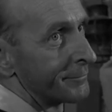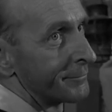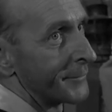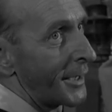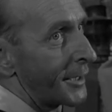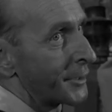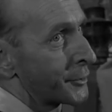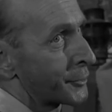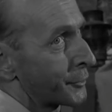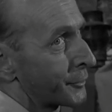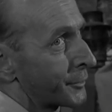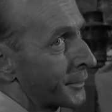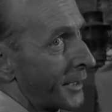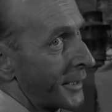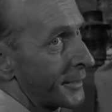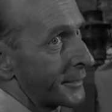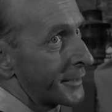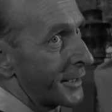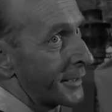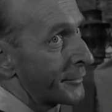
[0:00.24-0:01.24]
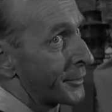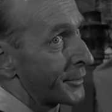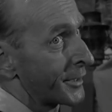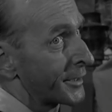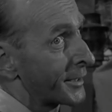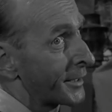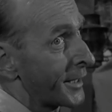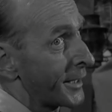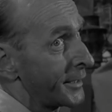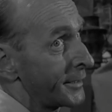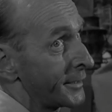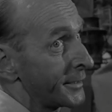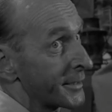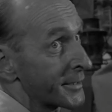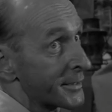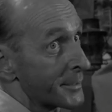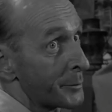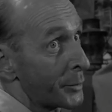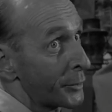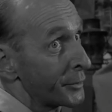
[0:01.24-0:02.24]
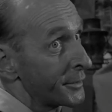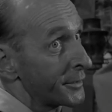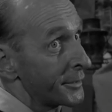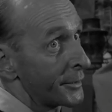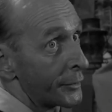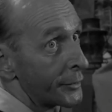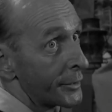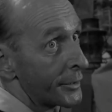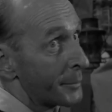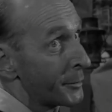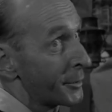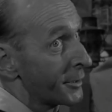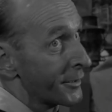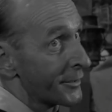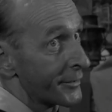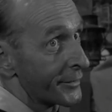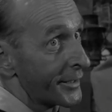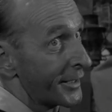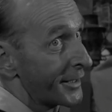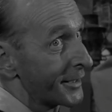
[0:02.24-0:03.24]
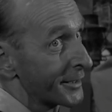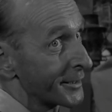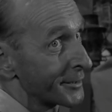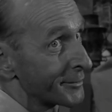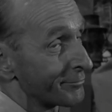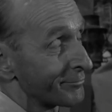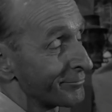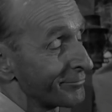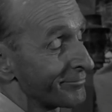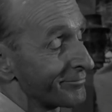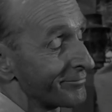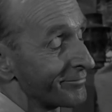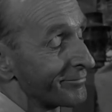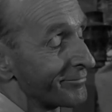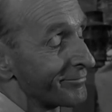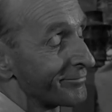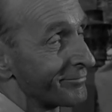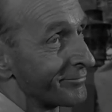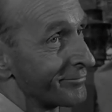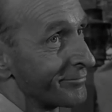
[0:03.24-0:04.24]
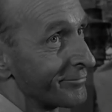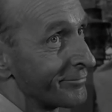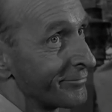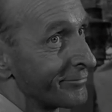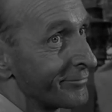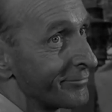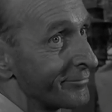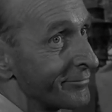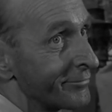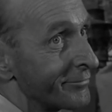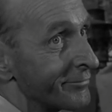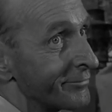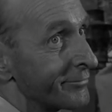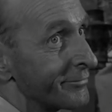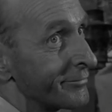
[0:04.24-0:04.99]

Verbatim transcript: Non scontenterei mai una giovane signora il giorno del suo compleanno. Lei è consapevole di